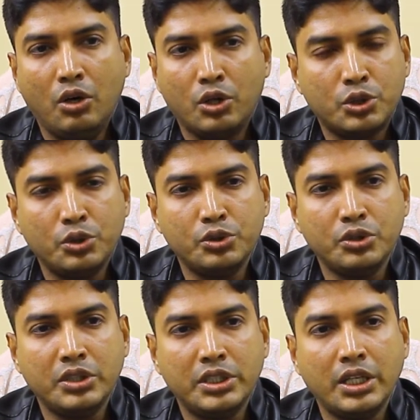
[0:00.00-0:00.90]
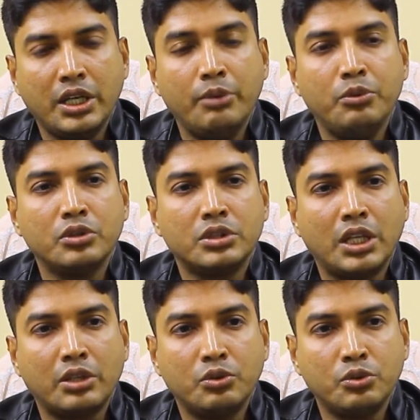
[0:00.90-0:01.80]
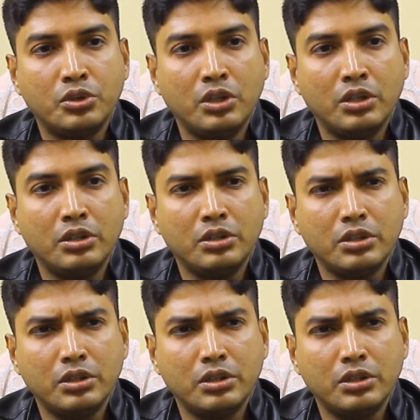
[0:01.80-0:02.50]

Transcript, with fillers: অসহযোগিতা এবং তার কোনো ধরনের